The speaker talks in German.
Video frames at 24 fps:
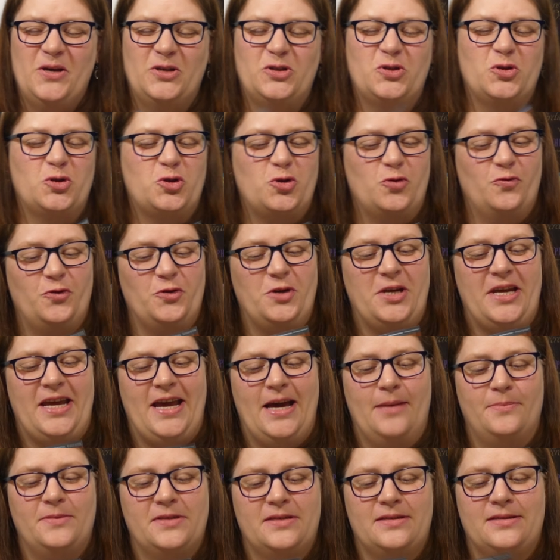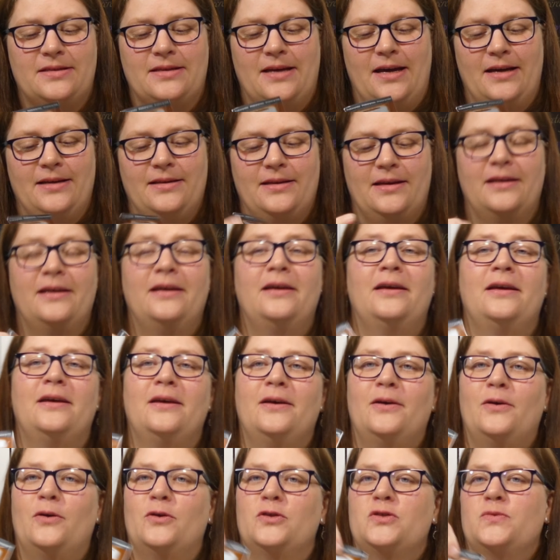so schon für die Herbstzeit.
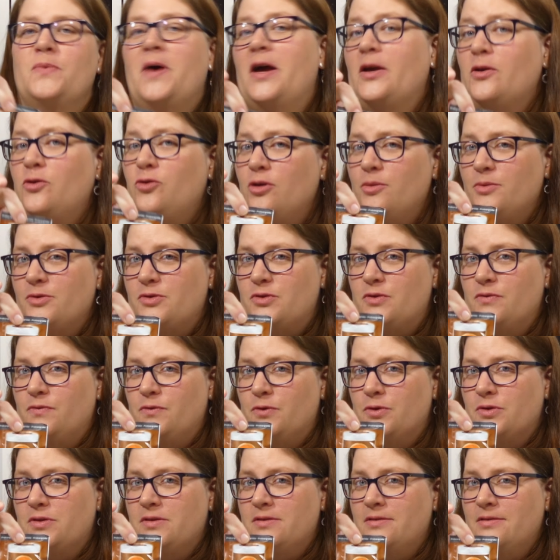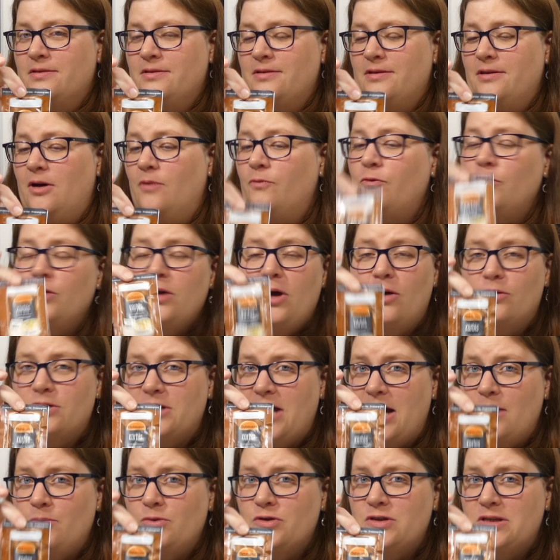Und zwar ein Kürbisgewürz. Obwohl auch
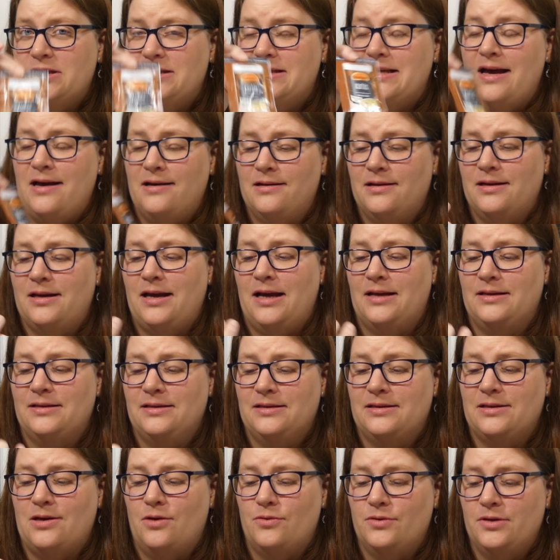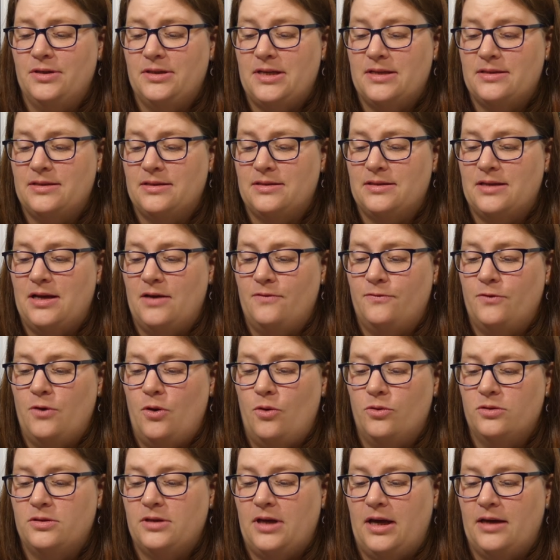da muss ich sagen, kannte ich auch nicht, dass es dafür
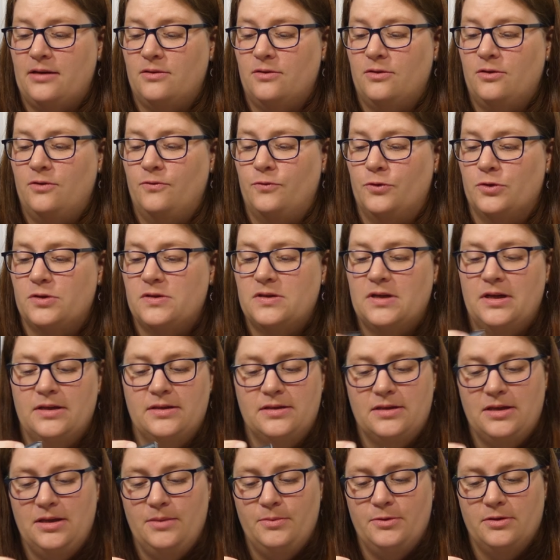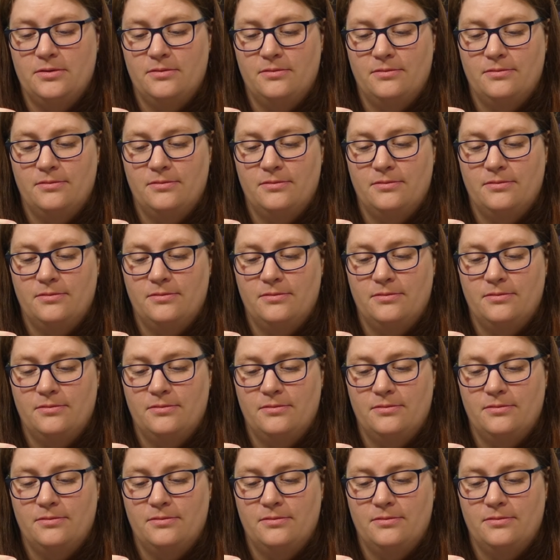auch direkt ein Gewürzsalz gibt